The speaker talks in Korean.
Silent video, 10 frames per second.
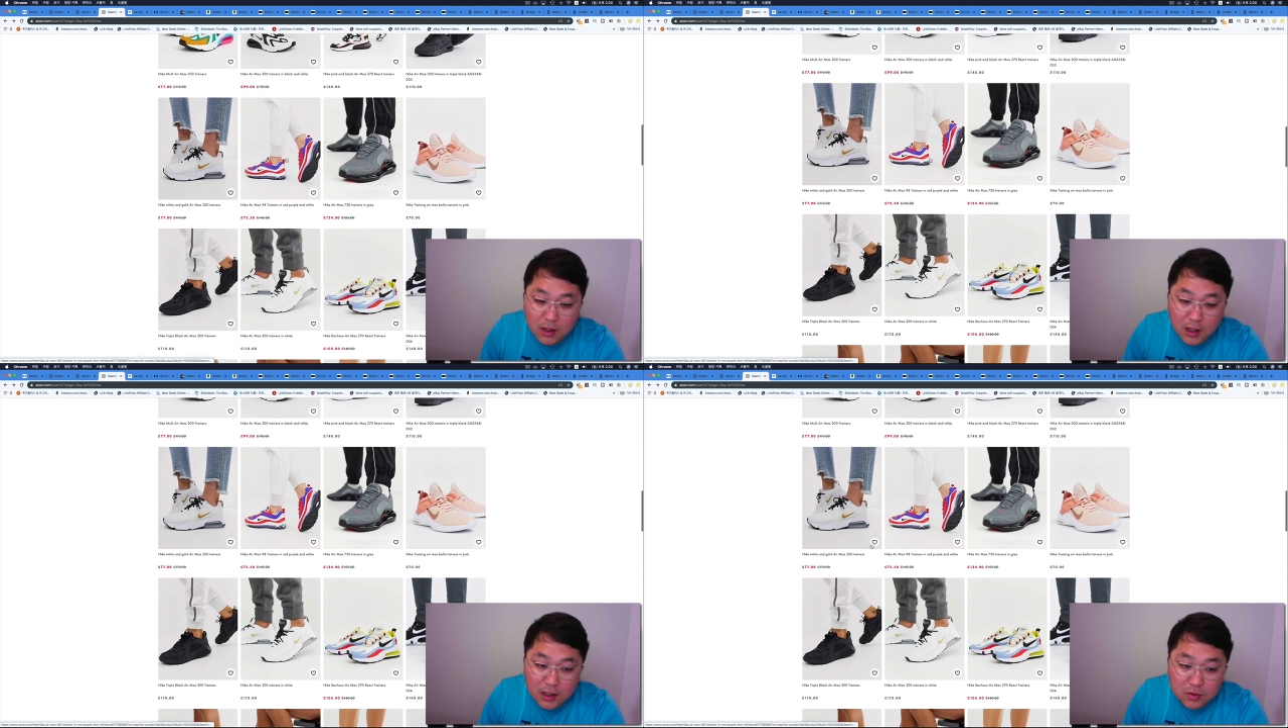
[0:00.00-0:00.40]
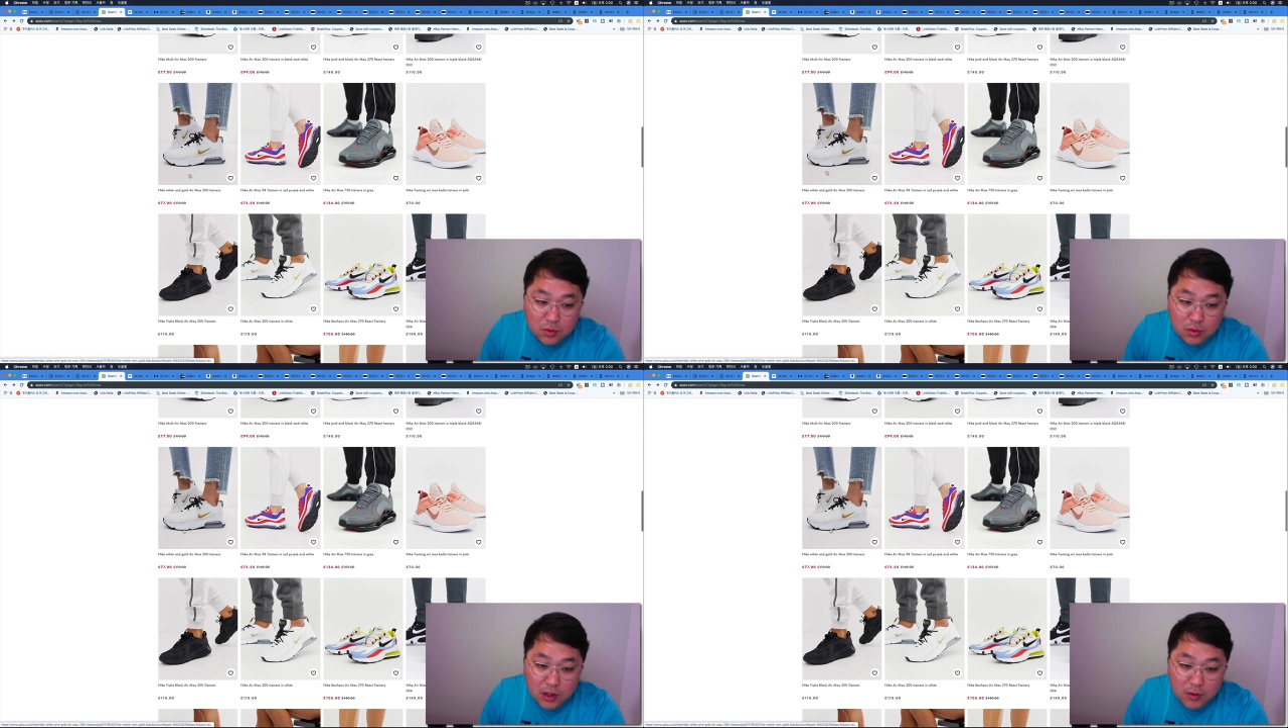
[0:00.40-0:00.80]

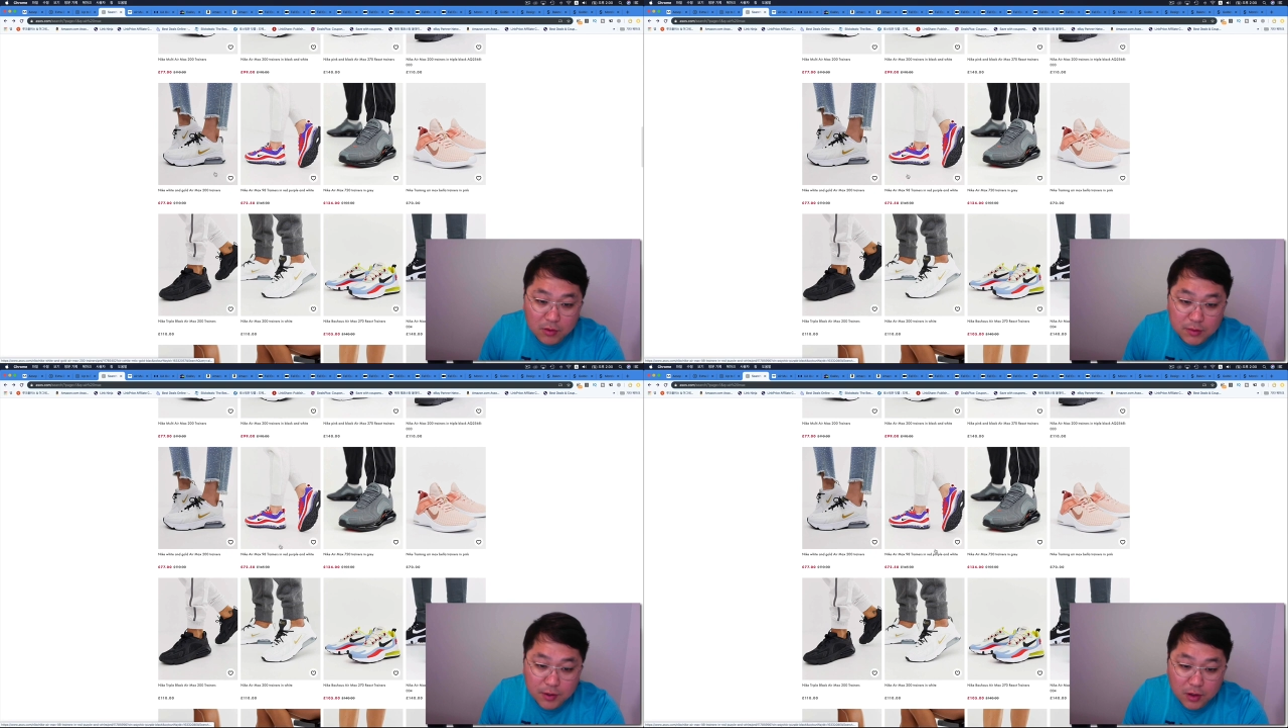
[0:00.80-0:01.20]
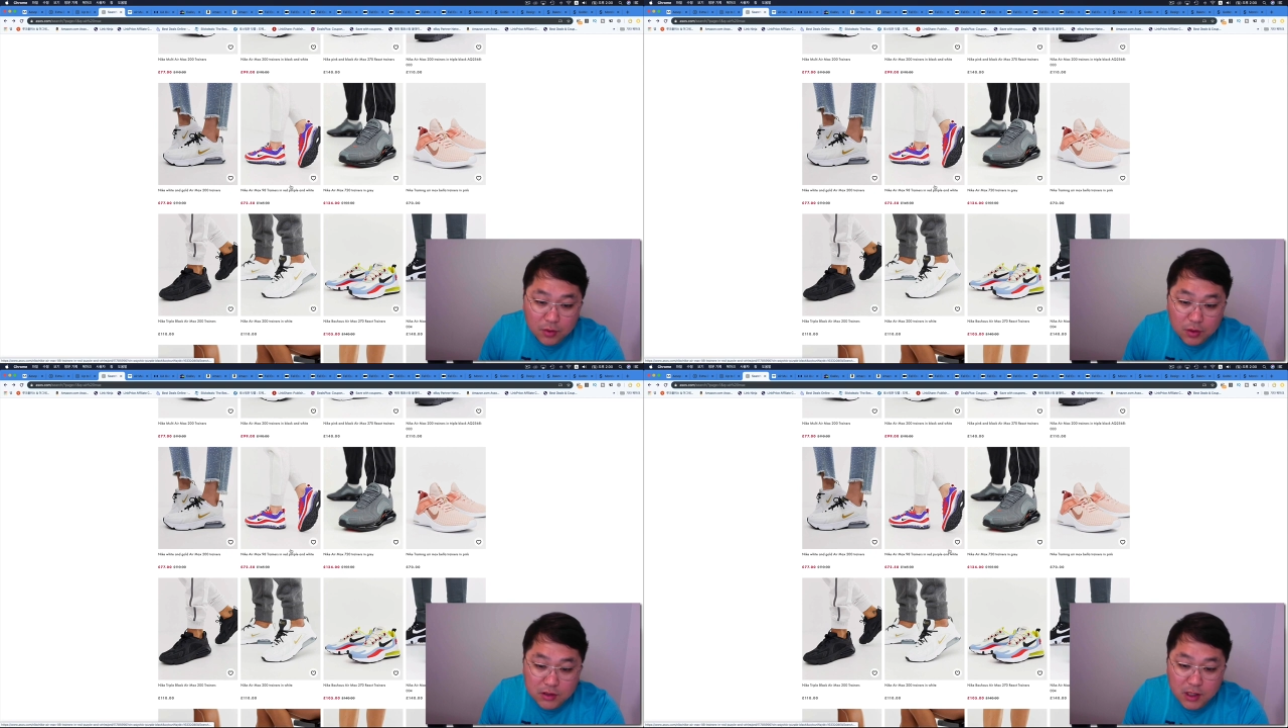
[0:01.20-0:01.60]
아래쪽으로 내려보시면
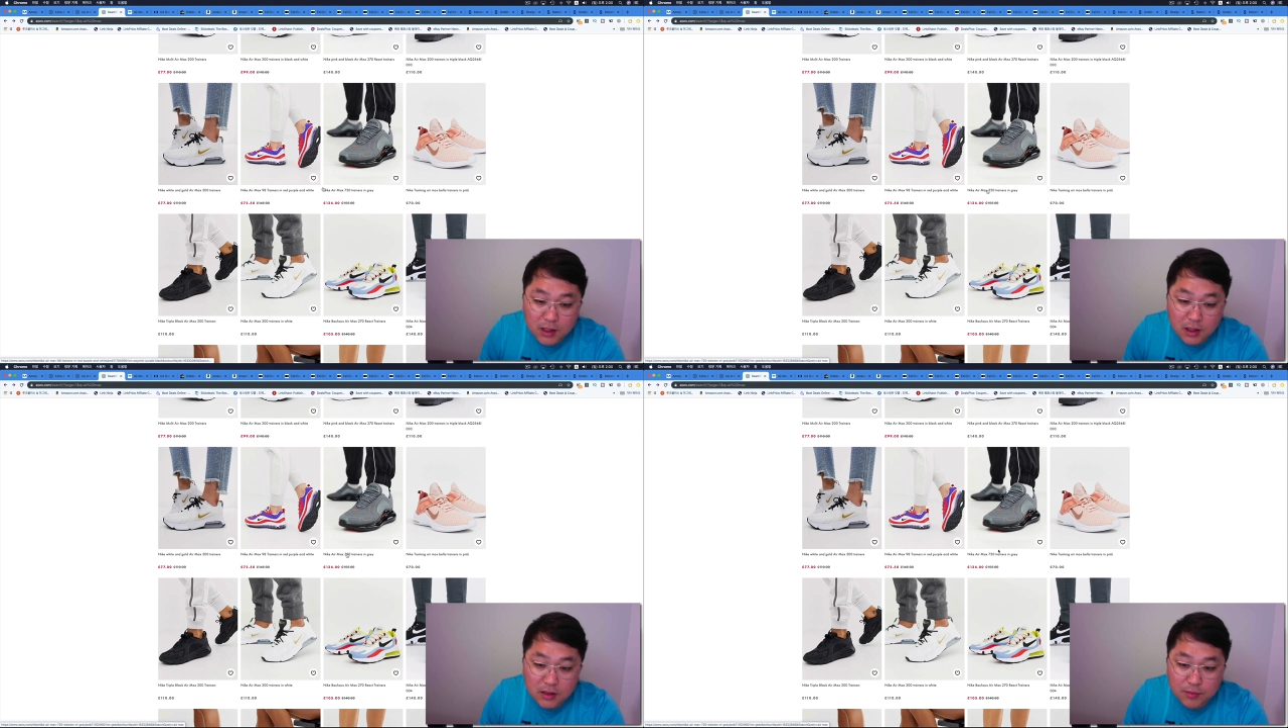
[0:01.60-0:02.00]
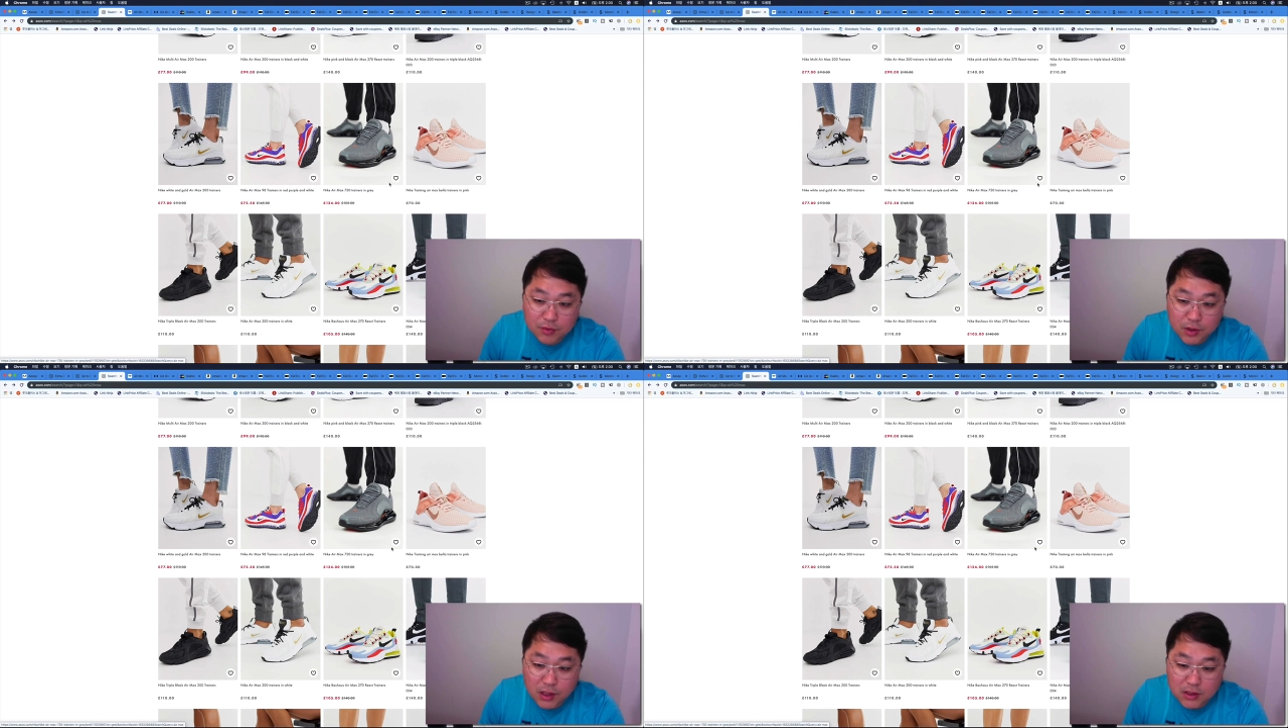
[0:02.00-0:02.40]
이렇게 세일하는 제품도
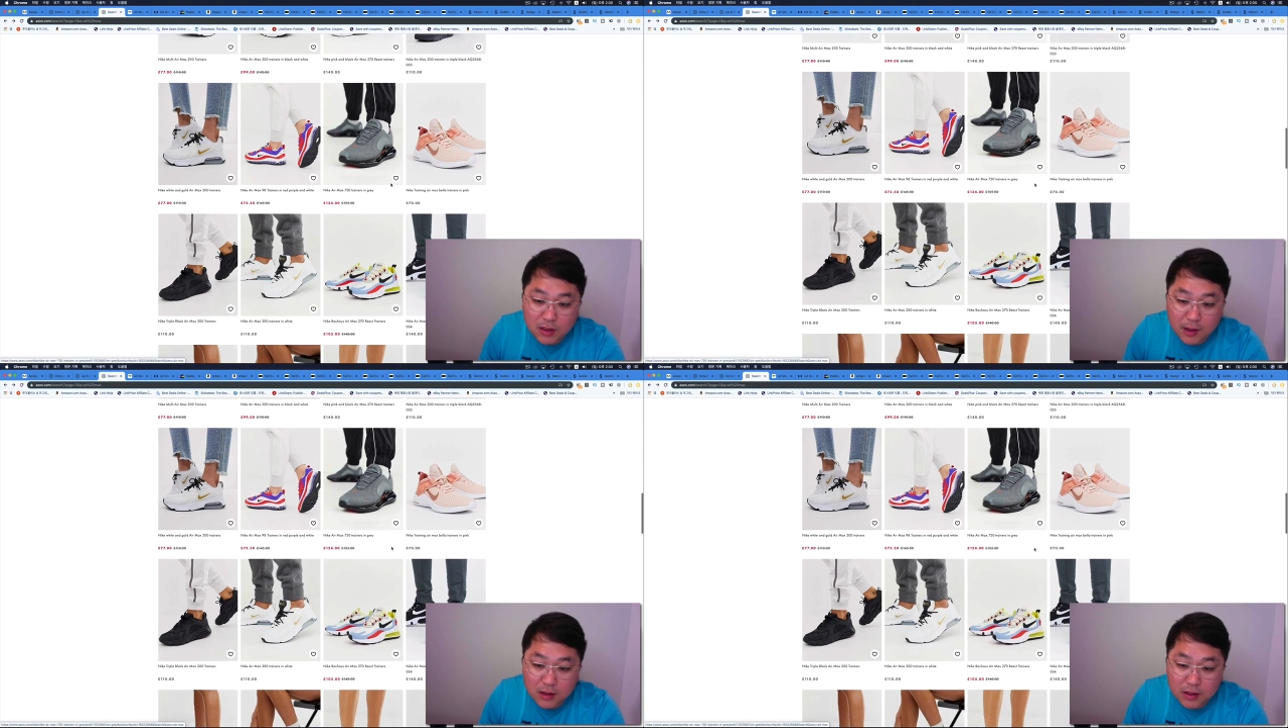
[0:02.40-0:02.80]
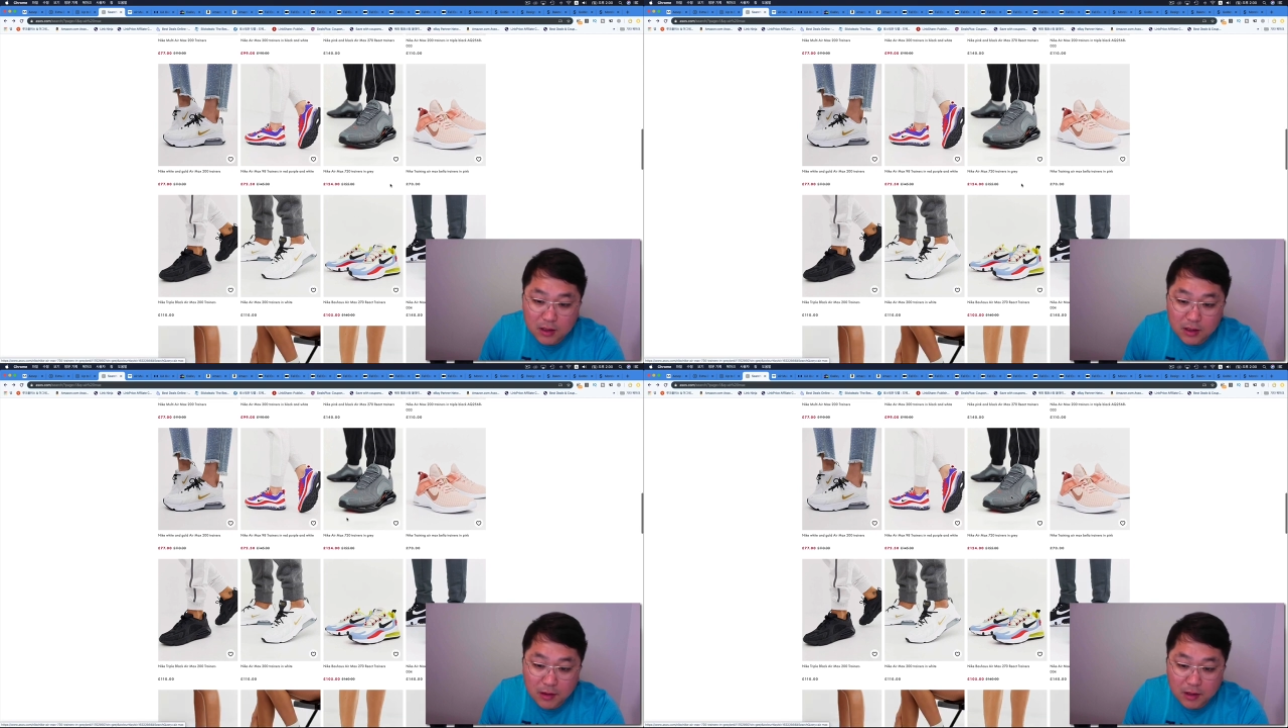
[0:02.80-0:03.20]
굉장히 많으니까
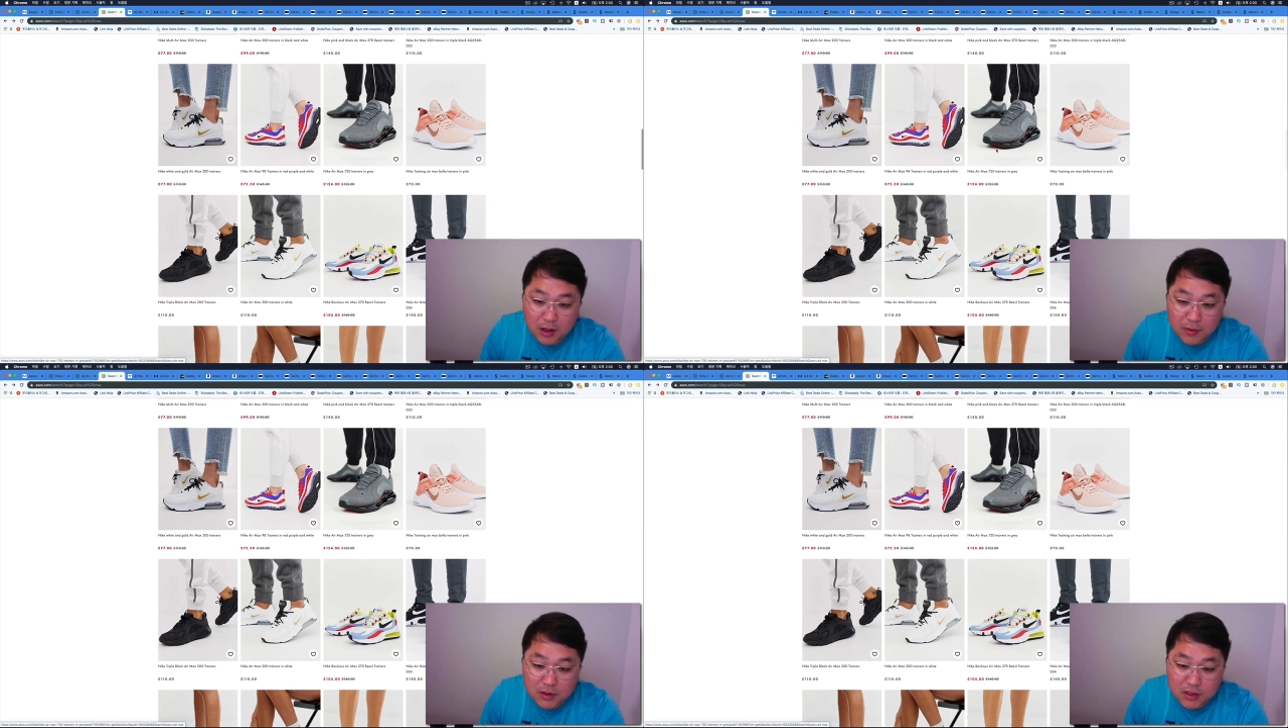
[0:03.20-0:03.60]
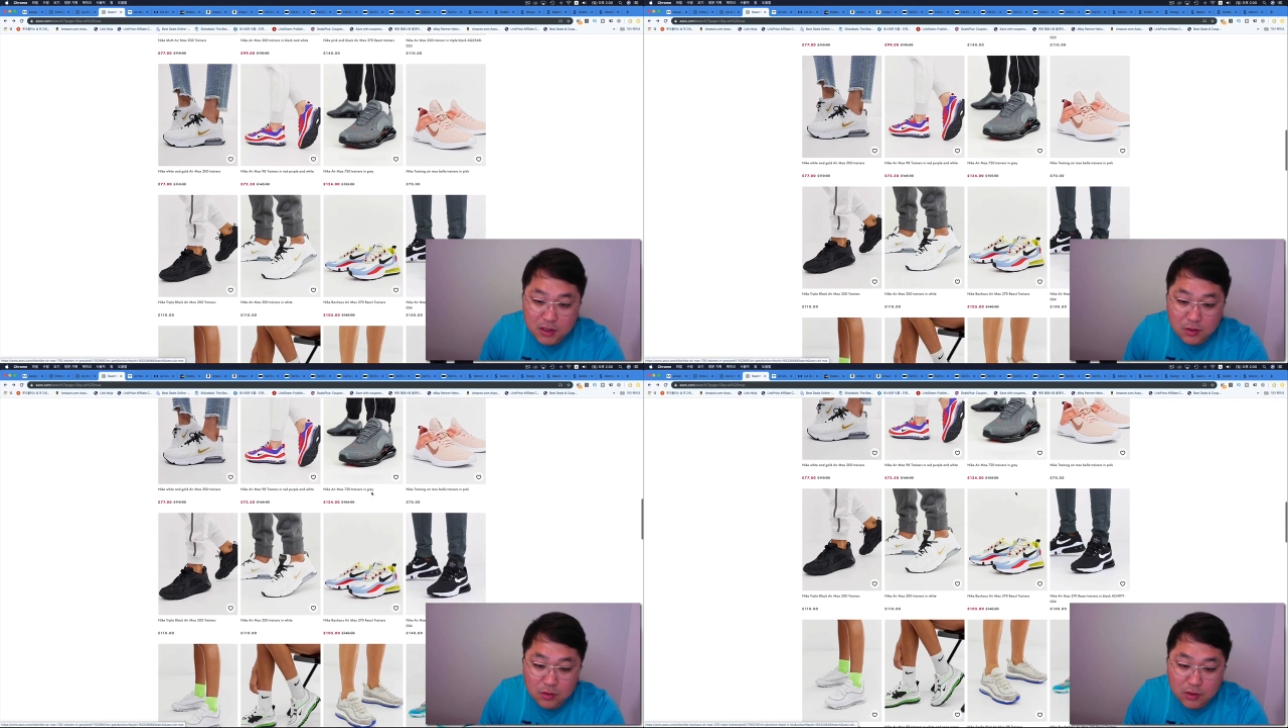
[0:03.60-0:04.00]
나이키 에어맥스 720